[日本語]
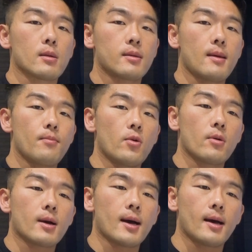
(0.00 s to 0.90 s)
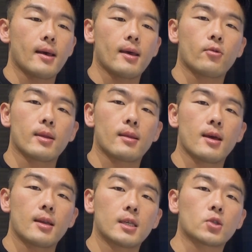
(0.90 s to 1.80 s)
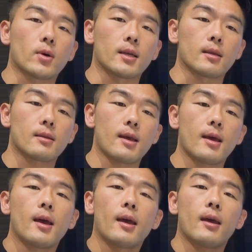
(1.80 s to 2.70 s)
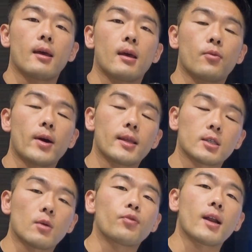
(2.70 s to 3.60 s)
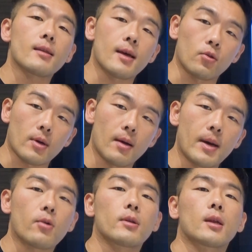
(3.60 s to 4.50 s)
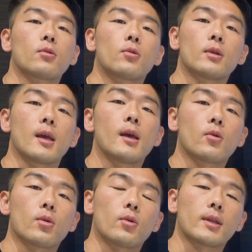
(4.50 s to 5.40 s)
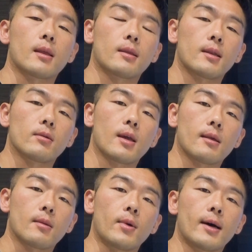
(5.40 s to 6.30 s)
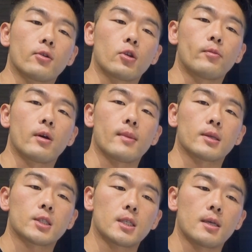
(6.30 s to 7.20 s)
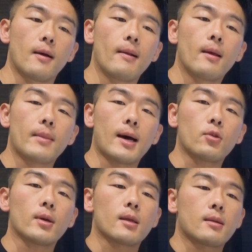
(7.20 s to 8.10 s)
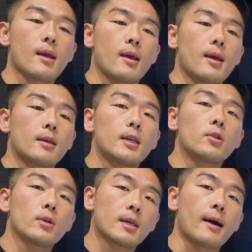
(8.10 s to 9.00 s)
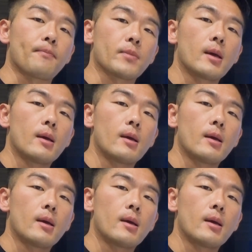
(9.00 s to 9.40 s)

は専門家、えこれ税理士とかですね、えファイナンシャルプランナーとか、まあこういったところにご相談されるケースもあると思いますし、まああとはですね、え金融機関、